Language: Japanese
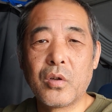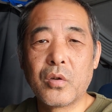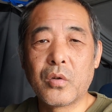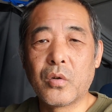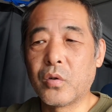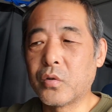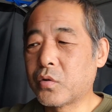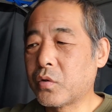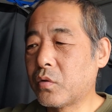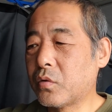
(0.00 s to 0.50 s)

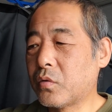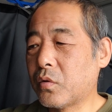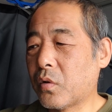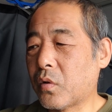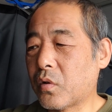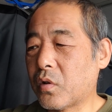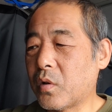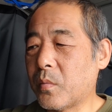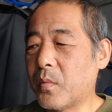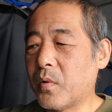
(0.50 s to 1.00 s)
高速道
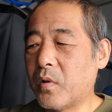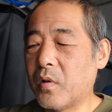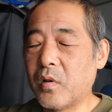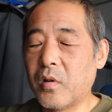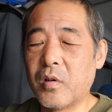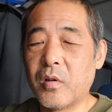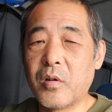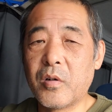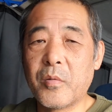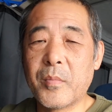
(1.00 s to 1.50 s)
路で
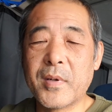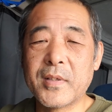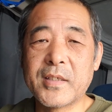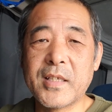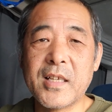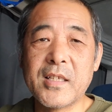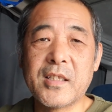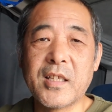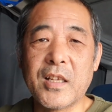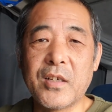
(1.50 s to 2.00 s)
も、まあ、
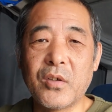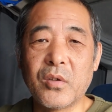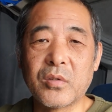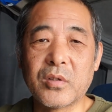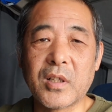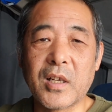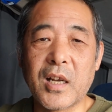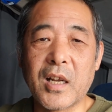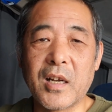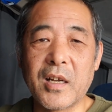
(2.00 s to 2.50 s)
全線
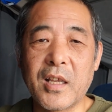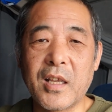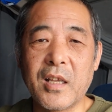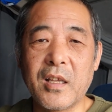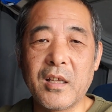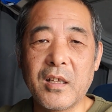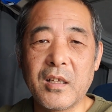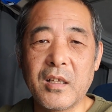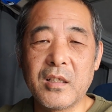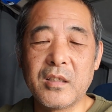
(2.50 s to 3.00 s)
乗ったら
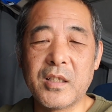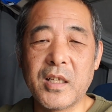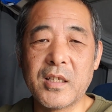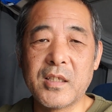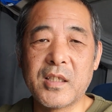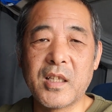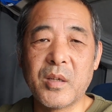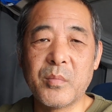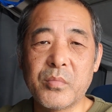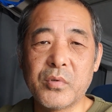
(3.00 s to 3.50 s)
ね、
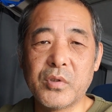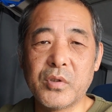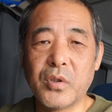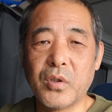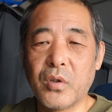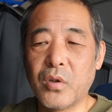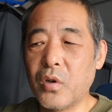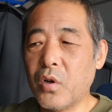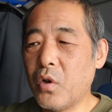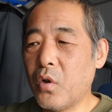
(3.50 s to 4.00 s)
全線分
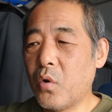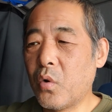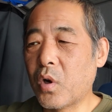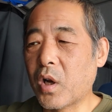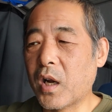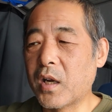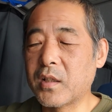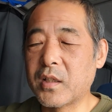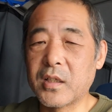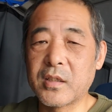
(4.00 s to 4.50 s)
のお
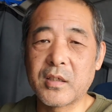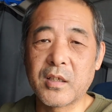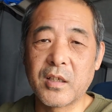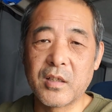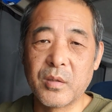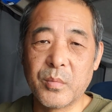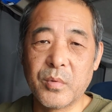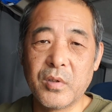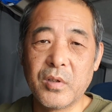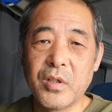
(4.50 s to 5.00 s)
金ですけ
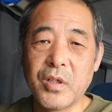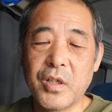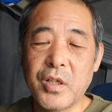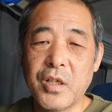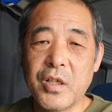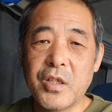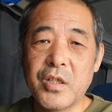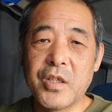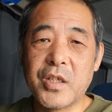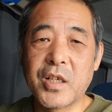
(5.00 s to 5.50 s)
ども、
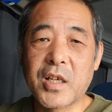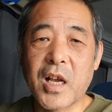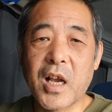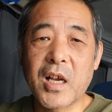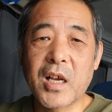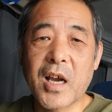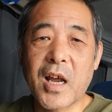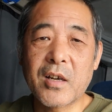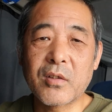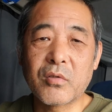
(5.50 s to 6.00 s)
時
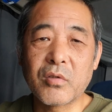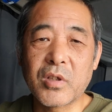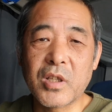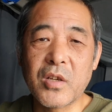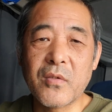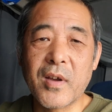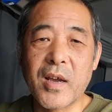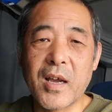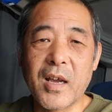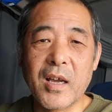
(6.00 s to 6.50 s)
間がある時
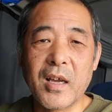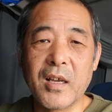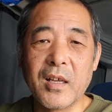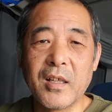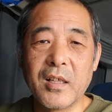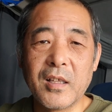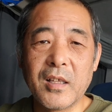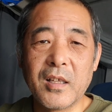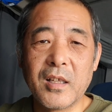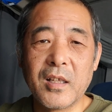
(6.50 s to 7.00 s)
には、
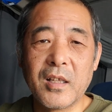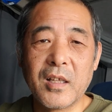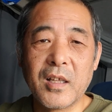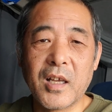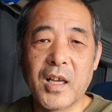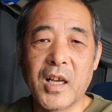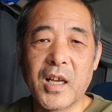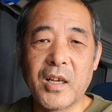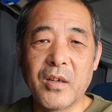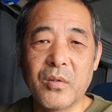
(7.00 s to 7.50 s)

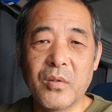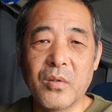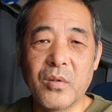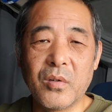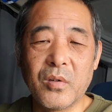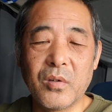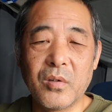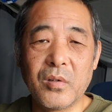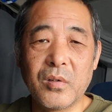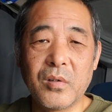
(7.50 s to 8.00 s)
あ
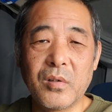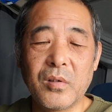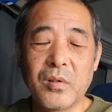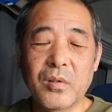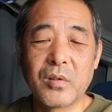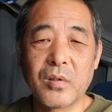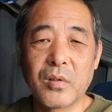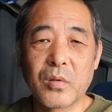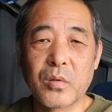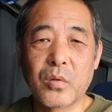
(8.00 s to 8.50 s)

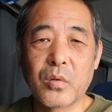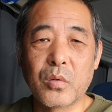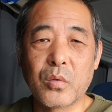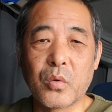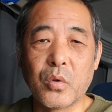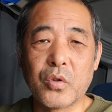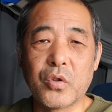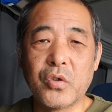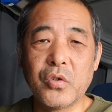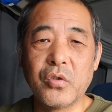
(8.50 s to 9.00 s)
のー、
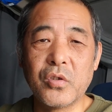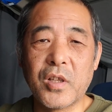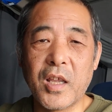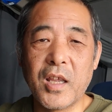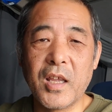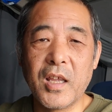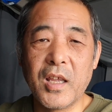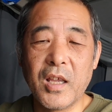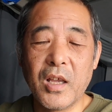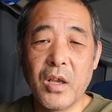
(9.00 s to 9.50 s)
途中
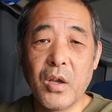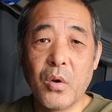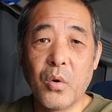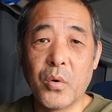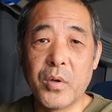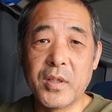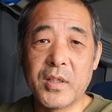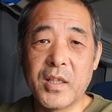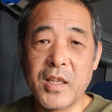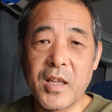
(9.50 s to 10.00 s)
で
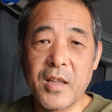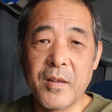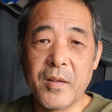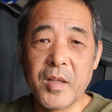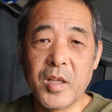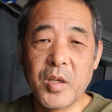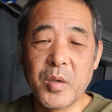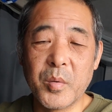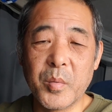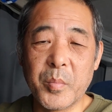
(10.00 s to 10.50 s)
降り
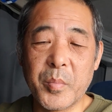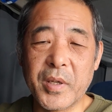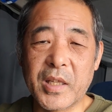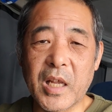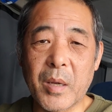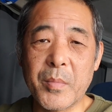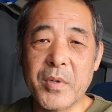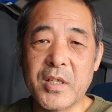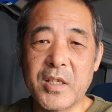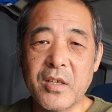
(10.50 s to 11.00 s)
て、
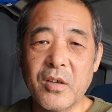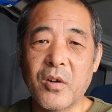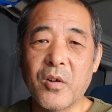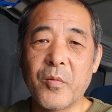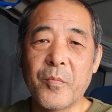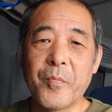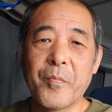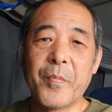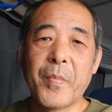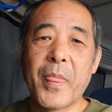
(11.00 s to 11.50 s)
ベタ道
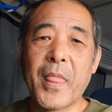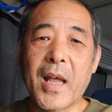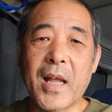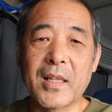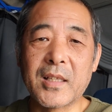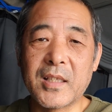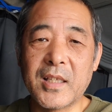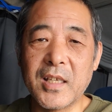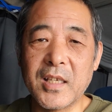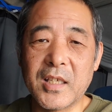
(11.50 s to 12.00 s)
を
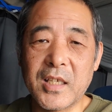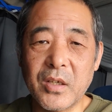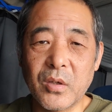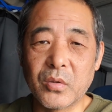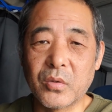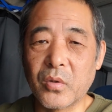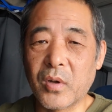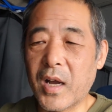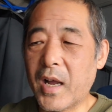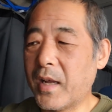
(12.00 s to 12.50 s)
張っていき
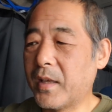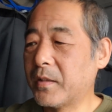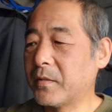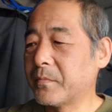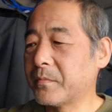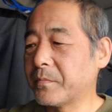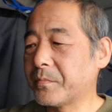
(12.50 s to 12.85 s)
ようとか、